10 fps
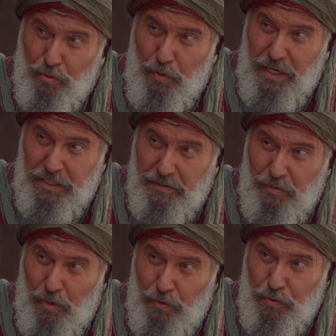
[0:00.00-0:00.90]
duvar
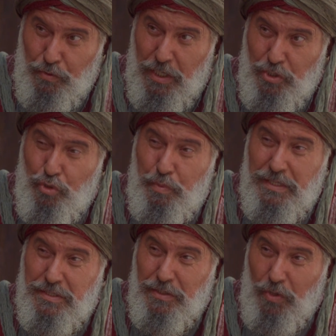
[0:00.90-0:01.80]
gibi olduğundan
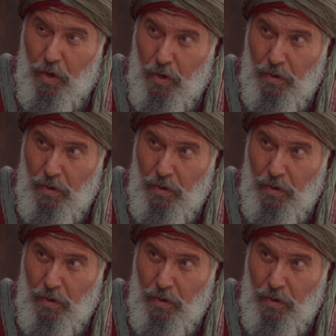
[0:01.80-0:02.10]
şüphesi yok.